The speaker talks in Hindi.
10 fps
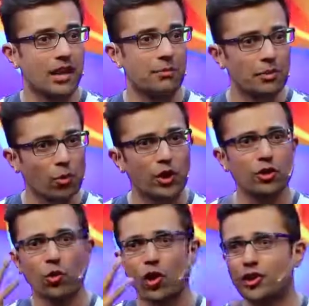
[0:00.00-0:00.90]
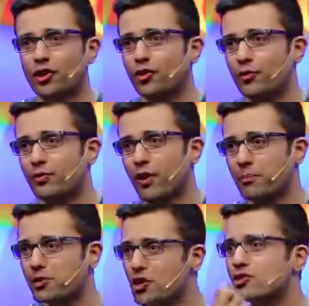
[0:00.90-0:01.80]
अपनी बॉडी को कॉन्कर करो
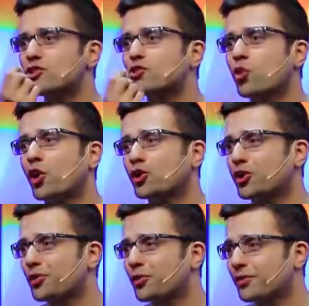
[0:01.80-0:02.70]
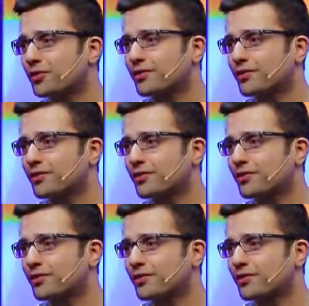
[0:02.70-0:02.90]
अपने सेंसेस को कॉन्कर करो